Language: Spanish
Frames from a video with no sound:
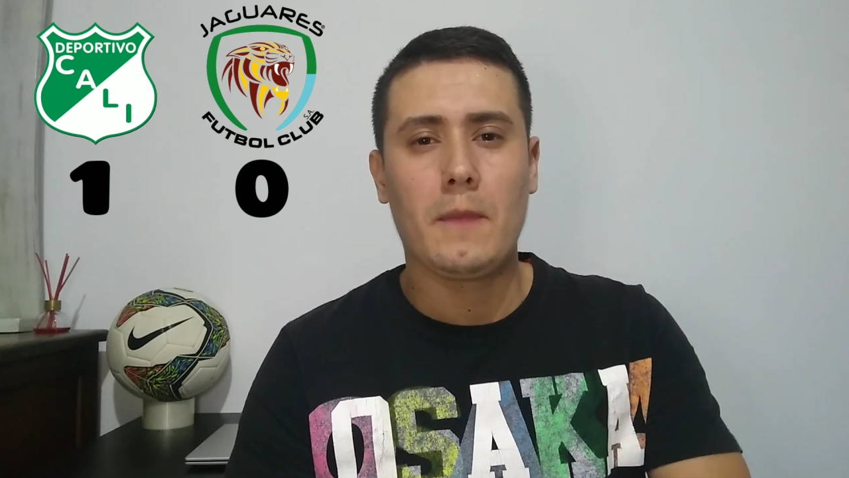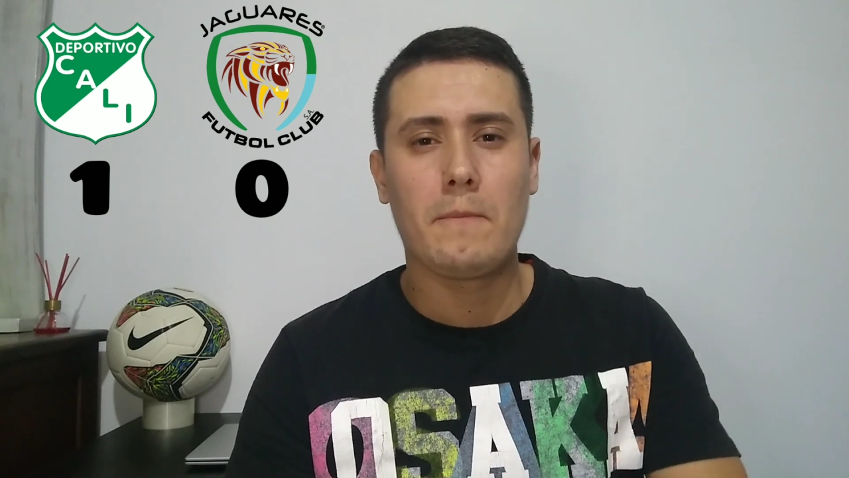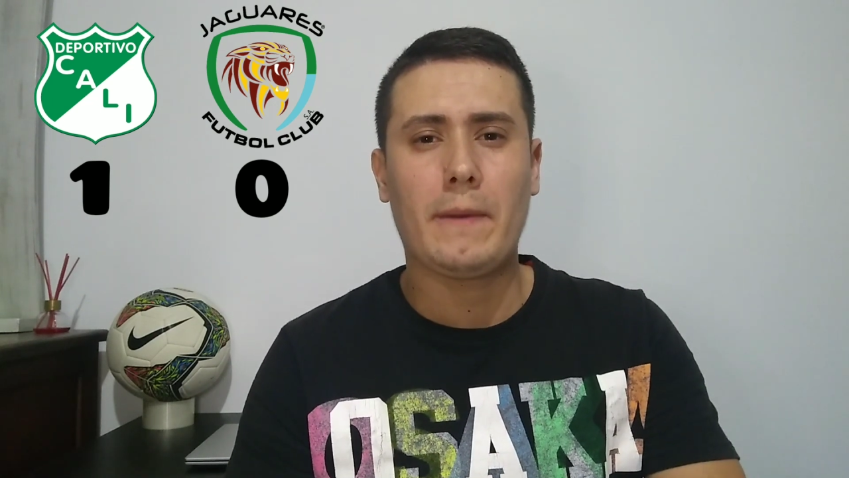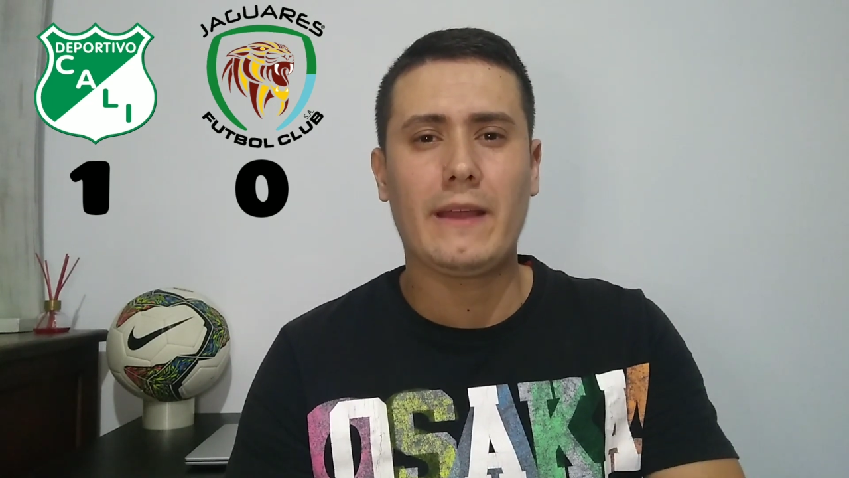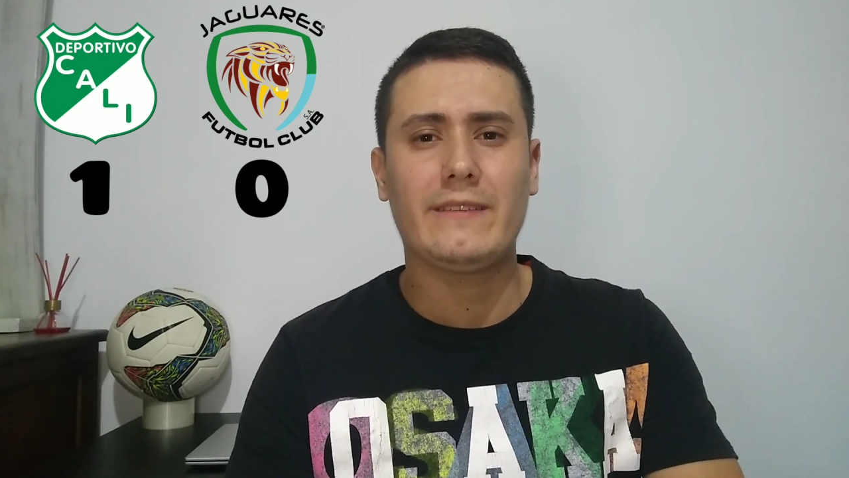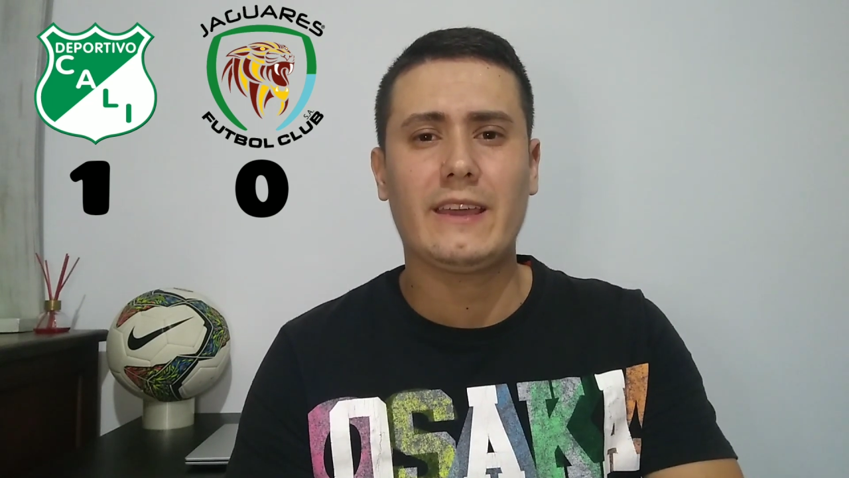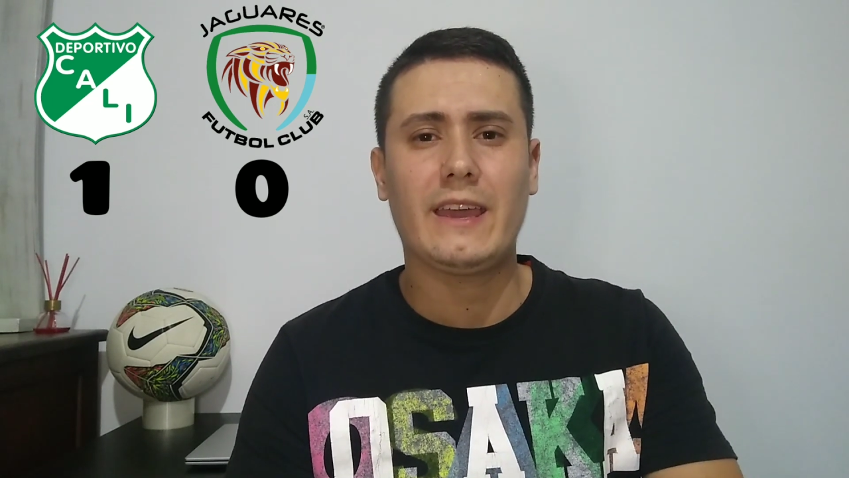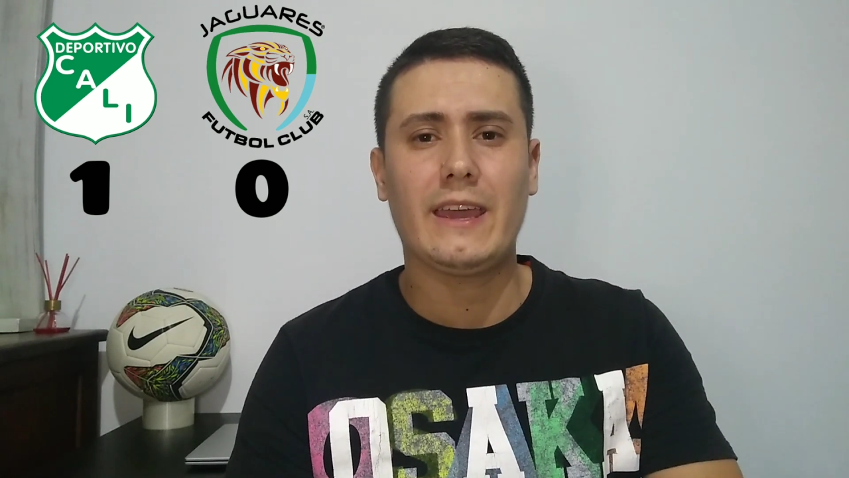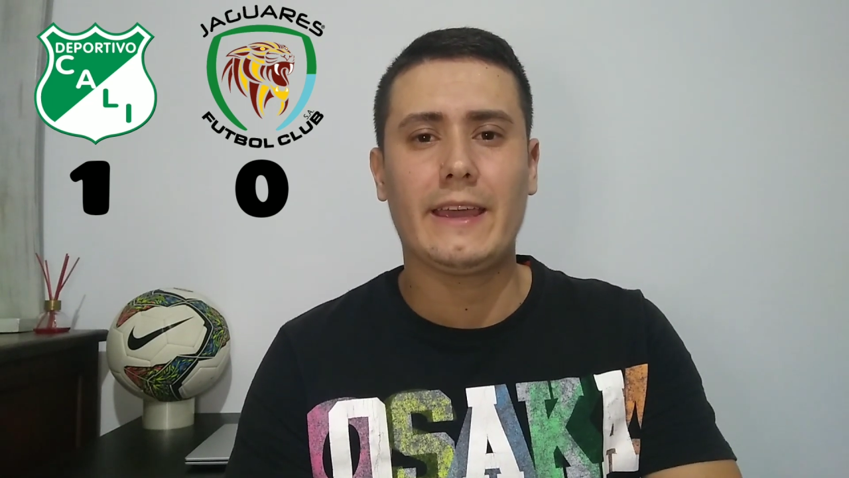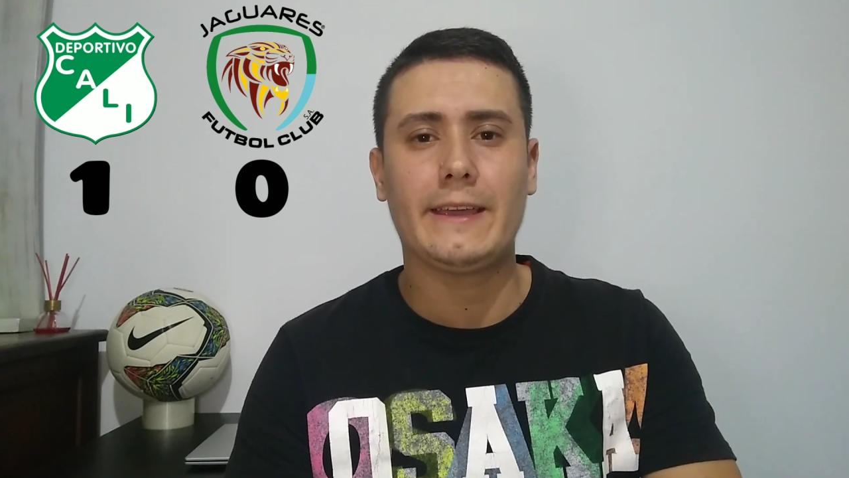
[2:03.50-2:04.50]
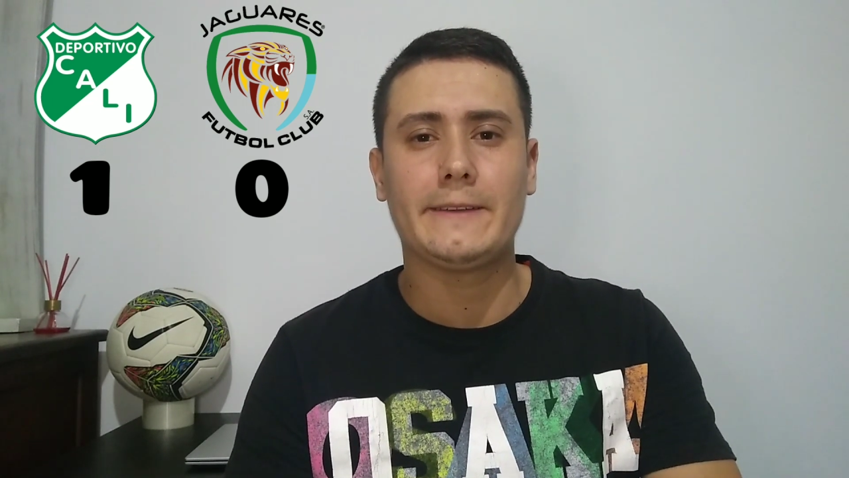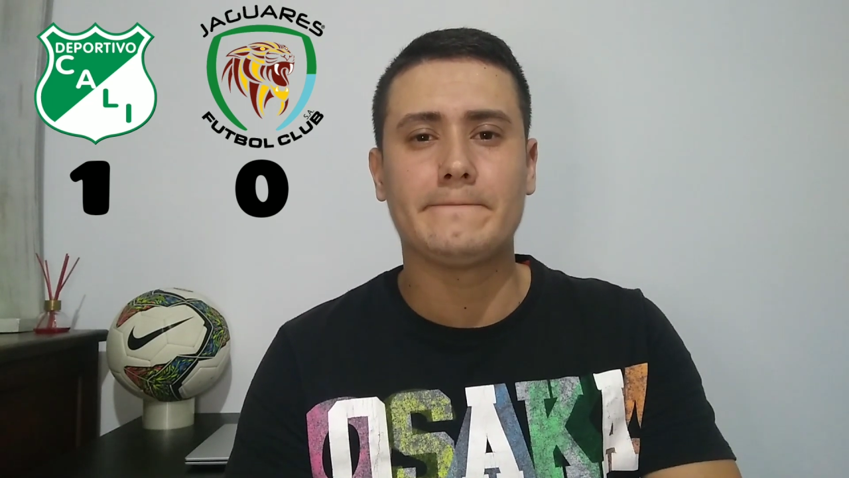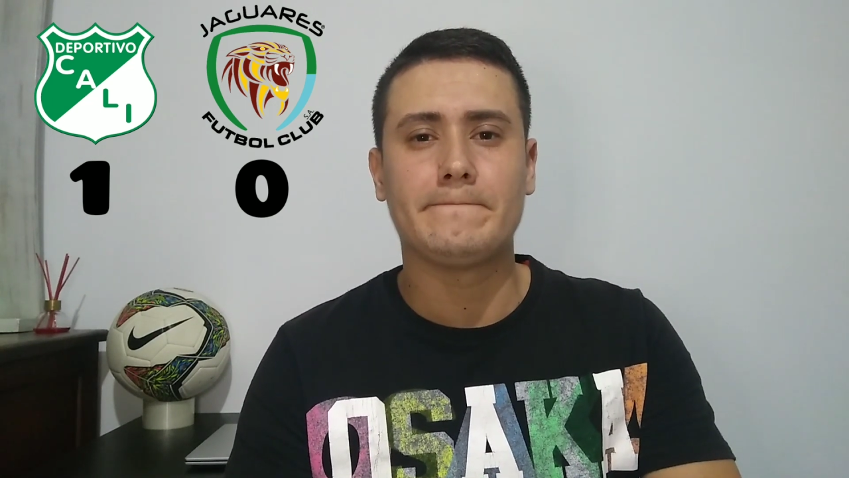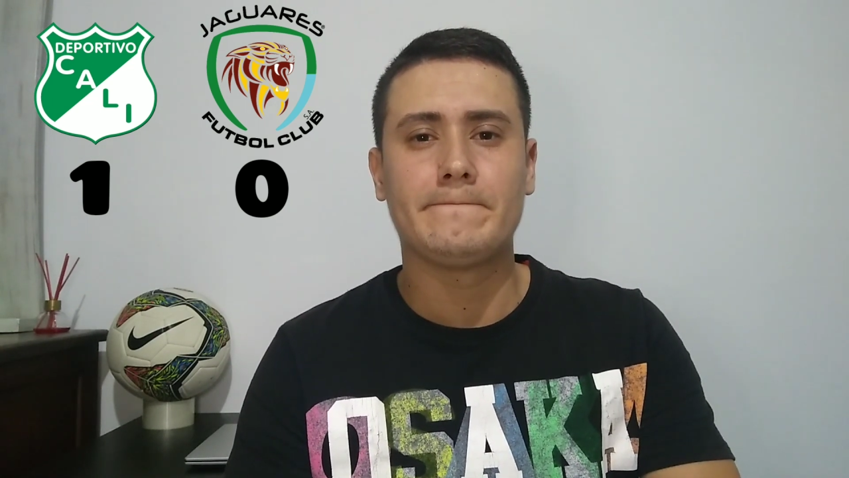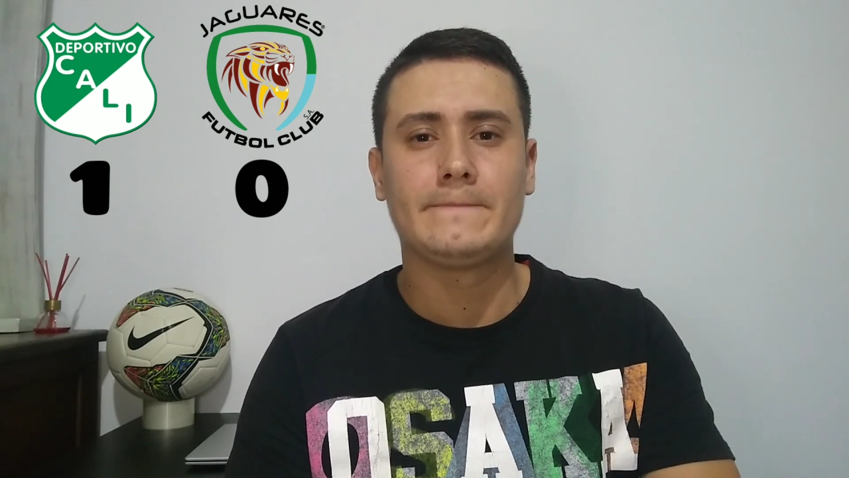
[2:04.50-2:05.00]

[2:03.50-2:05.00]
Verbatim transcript: me parece que